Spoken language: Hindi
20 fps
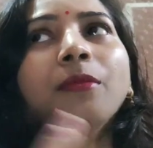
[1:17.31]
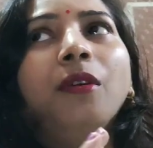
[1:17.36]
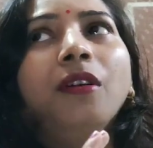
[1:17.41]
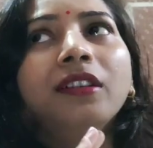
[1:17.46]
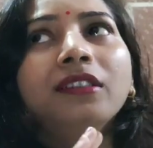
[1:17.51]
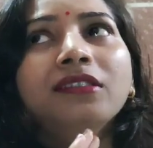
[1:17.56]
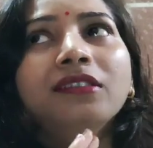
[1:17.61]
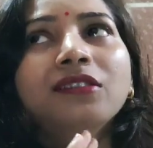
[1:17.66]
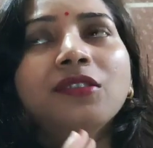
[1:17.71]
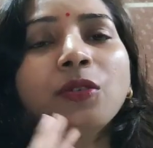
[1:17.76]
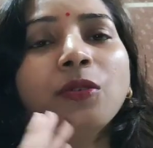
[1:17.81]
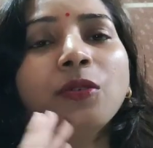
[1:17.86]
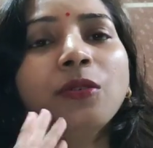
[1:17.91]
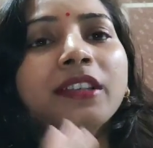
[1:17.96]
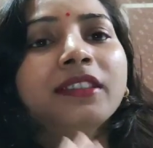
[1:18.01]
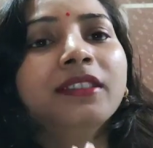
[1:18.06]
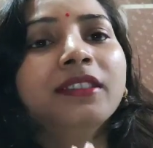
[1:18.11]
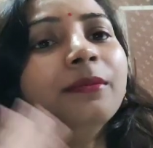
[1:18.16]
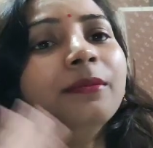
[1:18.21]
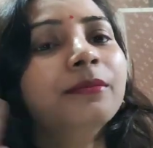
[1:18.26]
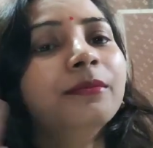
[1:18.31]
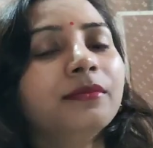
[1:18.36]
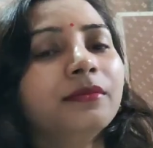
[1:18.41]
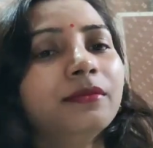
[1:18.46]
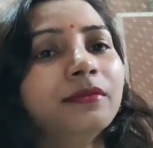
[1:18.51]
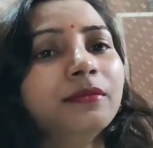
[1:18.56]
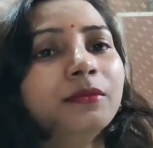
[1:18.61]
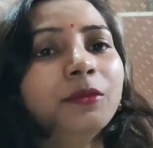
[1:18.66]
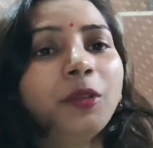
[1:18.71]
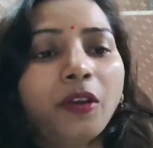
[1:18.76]
बहुत जो एकदम
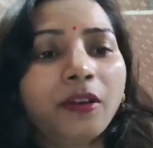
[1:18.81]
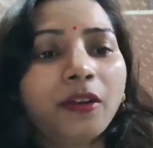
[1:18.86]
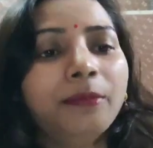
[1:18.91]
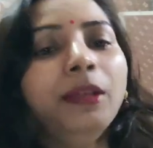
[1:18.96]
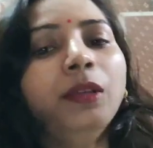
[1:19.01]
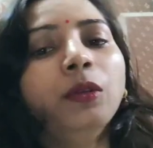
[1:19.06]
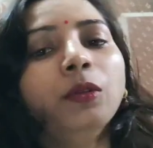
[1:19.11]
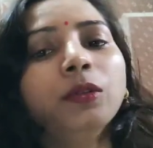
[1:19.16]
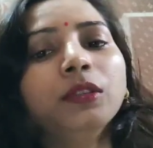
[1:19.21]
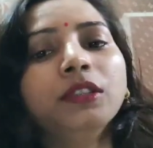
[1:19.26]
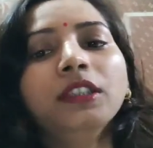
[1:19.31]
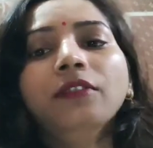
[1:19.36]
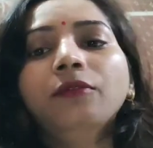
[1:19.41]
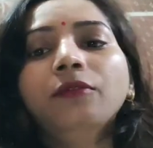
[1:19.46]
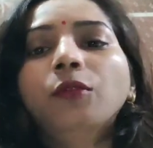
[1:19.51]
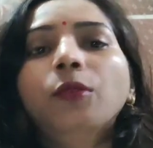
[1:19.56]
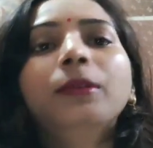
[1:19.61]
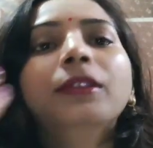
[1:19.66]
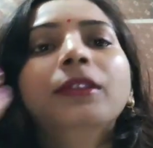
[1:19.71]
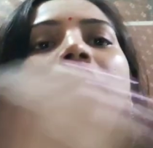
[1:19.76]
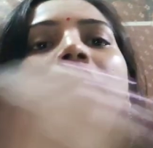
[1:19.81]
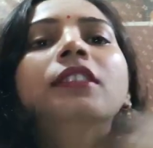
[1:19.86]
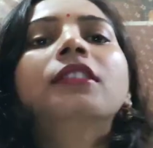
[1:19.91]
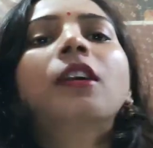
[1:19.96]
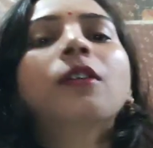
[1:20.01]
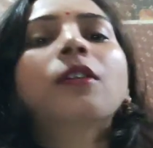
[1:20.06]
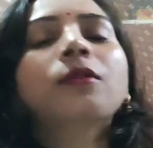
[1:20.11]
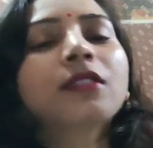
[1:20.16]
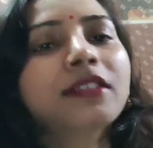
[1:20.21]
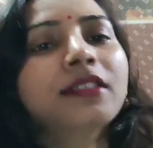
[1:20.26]
नॉर्मल होती है वो भी थ्री
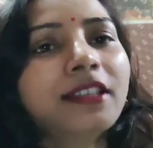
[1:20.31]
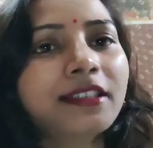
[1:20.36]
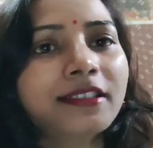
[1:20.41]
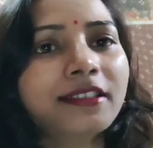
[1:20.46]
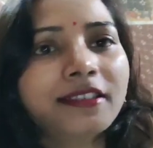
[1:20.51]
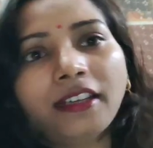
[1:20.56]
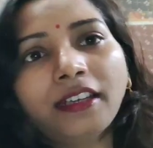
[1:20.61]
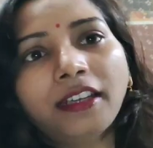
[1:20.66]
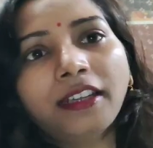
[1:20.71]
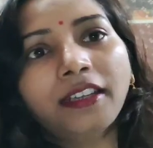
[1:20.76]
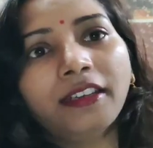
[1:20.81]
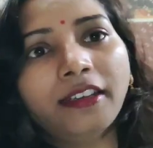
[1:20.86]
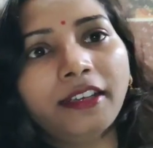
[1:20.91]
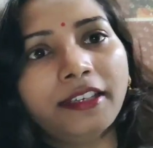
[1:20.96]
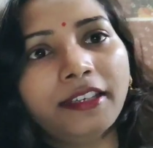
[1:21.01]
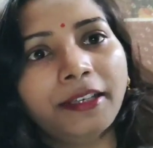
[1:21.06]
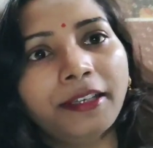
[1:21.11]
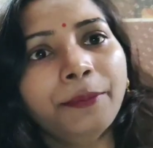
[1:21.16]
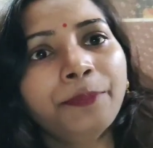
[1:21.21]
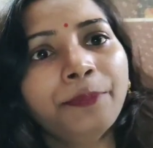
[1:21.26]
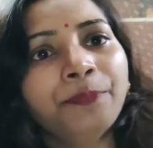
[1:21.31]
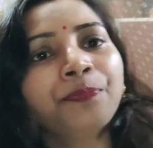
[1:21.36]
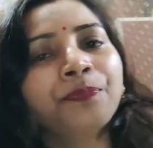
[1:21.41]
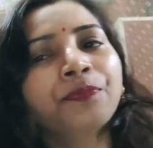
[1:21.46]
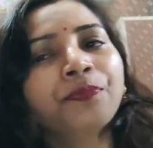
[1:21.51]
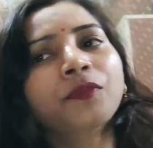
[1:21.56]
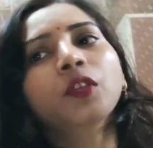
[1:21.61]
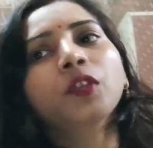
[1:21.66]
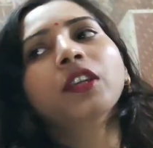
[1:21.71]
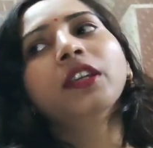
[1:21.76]
थाउजेंड से स्टार्टिंग रेट है
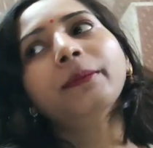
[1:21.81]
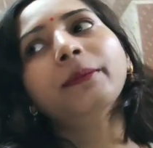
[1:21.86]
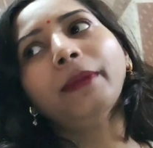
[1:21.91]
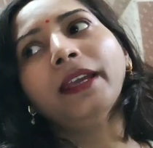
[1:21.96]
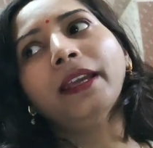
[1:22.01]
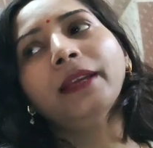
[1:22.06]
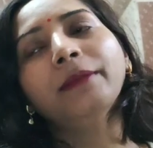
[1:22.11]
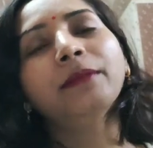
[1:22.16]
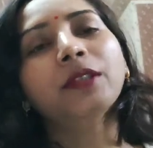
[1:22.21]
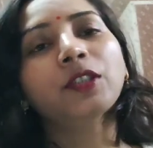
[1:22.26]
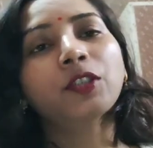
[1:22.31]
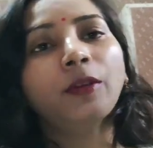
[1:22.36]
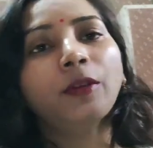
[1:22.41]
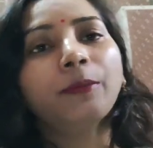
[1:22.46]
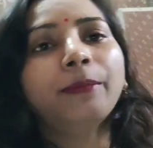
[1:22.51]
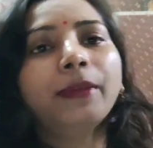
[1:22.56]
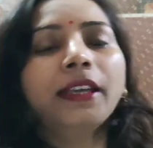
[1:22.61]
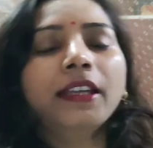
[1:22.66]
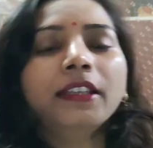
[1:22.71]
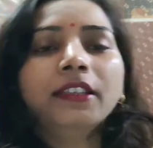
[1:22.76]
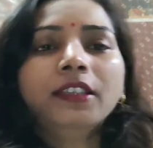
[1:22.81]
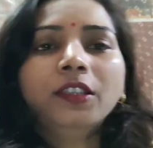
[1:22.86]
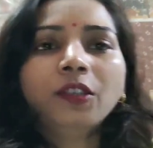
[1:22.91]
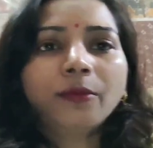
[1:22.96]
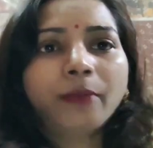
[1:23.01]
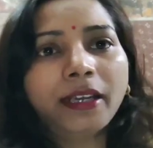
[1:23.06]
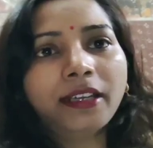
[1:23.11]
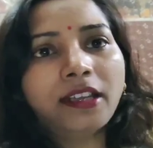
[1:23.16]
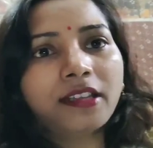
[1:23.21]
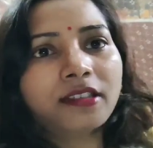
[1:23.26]
क्योंकि मैं एक बार शॉप पे गई थी
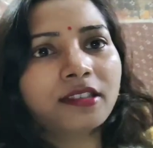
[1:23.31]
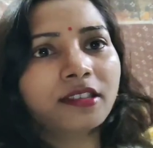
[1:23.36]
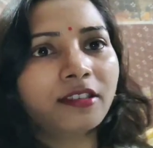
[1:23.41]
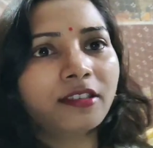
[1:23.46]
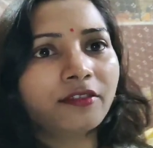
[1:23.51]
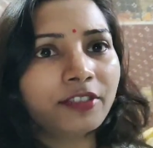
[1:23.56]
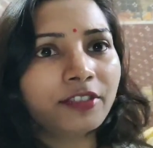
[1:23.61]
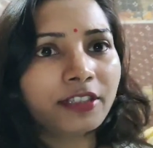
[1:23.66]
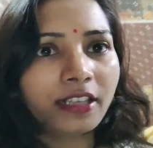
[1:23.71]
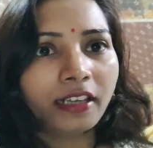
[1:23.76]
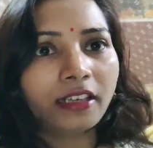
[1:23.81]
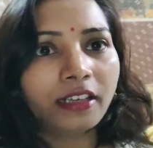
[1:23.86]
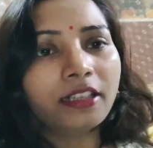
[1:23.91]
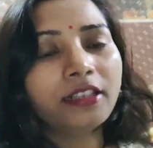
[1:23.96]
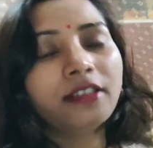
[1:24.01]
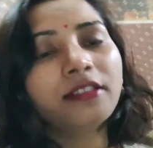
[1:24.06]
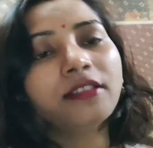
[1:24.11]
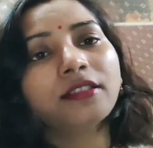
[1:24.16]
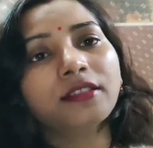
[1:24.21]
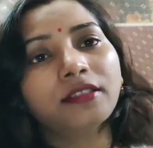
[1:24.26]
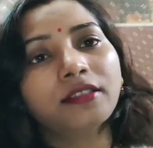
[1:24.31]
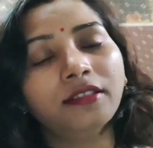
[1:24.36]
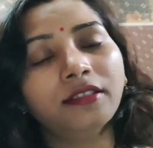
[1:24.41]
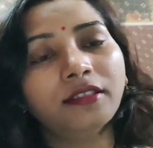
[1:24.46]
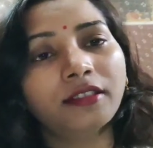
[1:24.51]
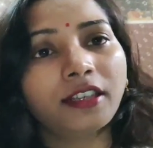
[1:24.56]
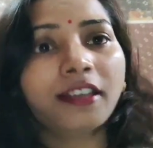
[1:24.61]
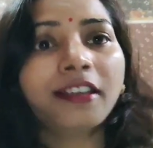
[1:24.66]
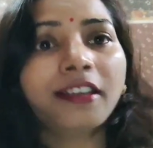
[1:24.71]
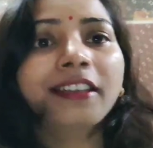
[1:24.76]
और मैंने ऐसे रफल साड़ीज़
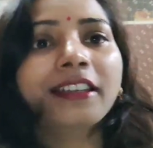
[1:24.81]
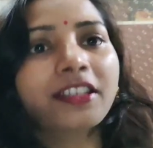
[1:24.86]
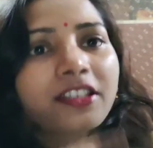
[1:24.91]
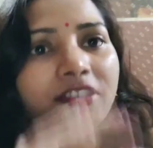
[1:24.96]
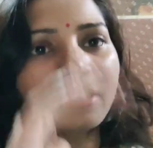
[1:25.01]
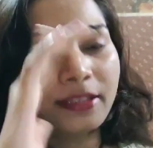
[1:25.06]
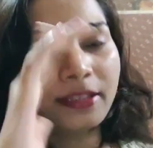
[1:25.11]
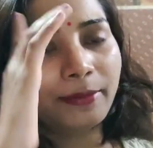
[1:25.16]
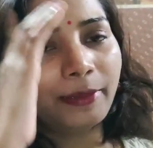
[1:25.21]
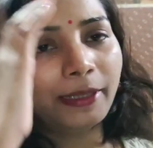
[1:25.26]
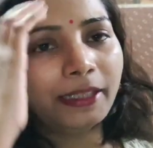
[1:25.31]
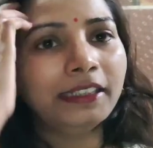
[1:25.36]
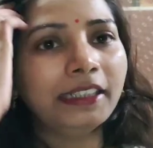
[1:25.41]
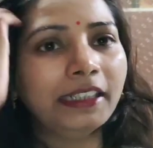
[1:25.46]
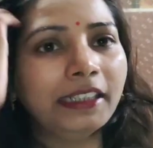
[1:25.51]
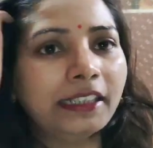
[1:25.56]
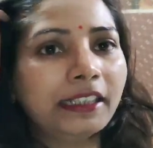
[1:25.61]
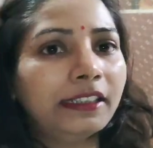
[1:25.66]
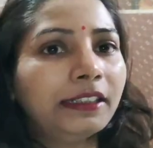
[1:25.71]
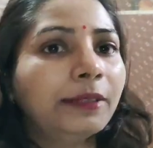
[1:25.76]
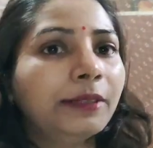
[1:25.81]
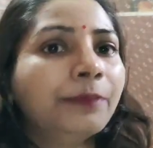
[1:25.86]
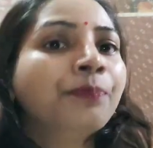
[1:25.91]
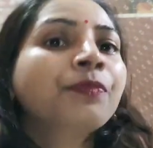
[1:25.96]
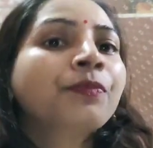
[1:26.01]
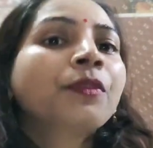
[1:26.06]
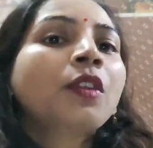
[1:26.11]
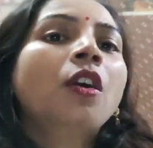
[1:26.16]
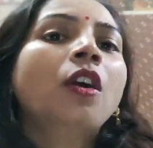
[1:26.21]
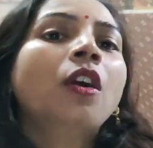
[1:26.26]
uh, के कलेक्शंस मैंने देखे थे
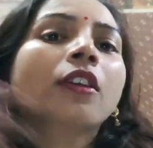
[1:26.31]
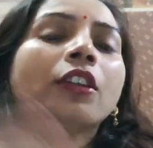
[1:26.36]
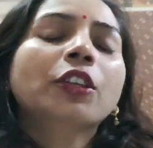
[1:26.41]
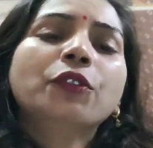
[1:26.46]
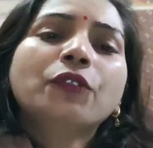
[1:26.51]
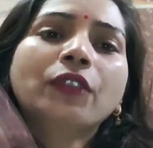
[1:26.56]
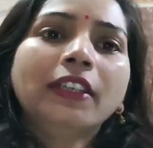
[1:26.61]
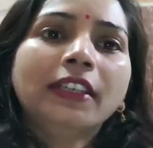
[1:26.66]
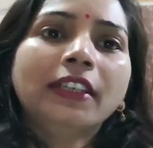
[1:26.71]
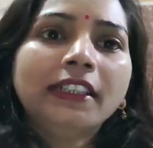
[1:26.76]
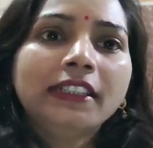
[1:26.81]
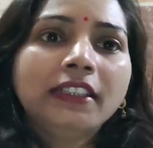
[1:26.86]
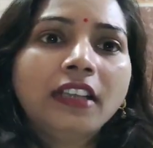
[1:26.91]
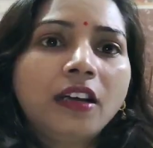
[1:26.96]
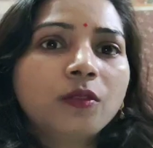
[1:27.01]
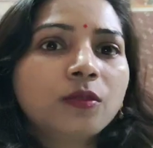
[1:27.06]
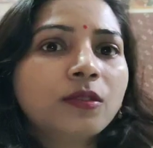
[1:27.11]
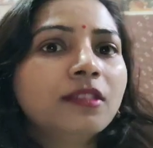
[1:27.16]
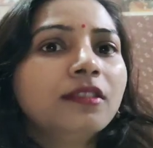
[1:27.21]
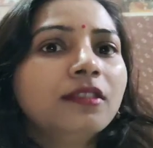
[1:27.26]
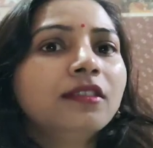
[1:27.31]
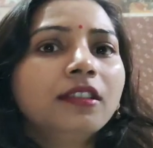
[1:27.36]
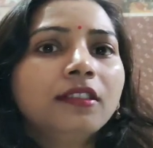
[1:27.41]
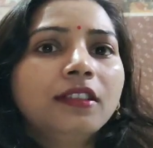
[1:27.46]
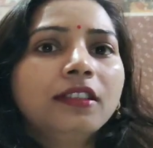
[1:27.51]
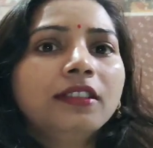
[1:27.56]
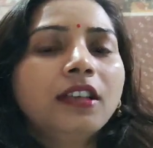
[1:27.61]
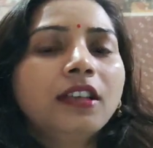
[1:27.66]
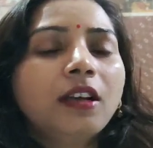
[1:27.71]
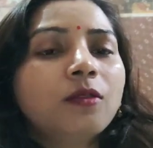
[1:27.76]
और ये ट्वेंटी थाउजेंड
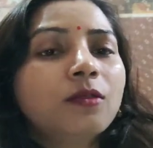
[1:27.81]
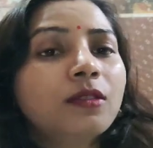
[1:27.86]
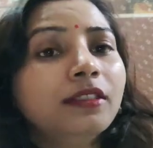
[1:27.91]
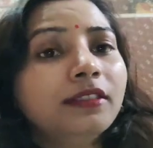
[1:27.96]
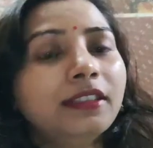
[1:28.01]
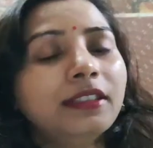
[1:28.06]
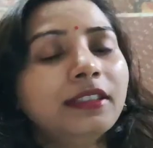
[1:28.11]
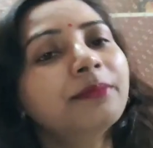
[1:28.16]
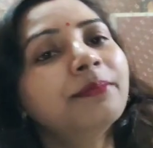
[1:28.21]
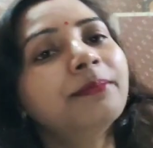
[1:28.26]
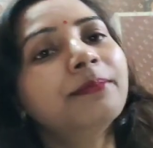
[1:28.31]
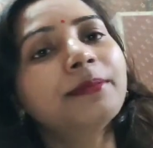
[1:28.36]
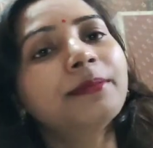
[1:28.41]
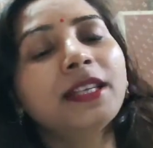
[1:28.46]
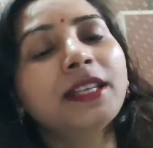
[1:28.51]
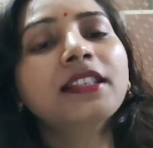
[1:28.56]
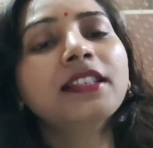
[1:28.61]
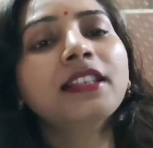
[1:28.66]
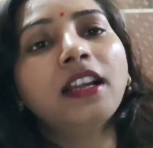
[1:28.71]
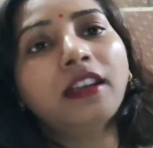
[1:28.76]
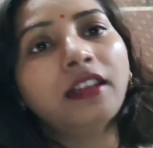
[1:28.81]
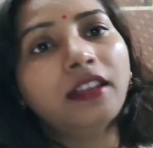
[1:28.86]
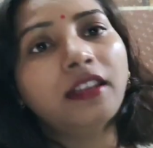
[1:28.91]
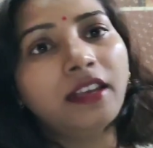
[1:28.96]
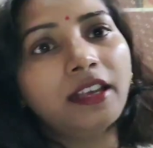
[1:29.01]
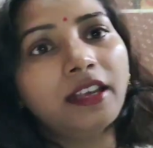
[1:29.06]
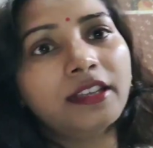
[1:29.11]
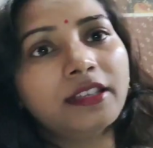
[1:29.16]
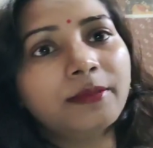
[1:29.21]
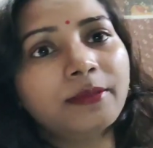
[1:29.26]
थर्टी थाउजेंड तक की
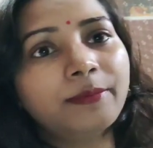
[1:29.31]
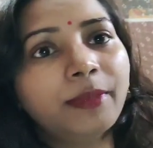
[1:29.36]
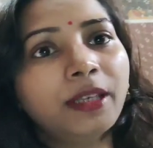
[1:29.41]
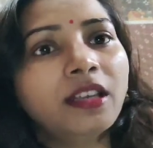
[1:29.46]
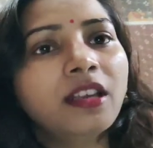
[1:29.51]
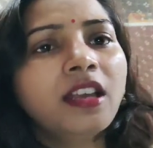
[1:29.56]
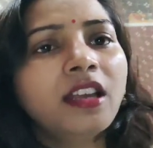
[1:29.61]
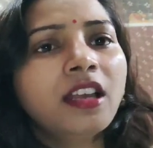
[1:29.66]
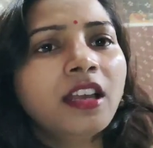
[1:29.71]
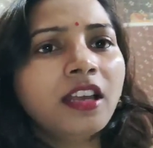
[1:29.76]
साड़ियाँ हैं इसमें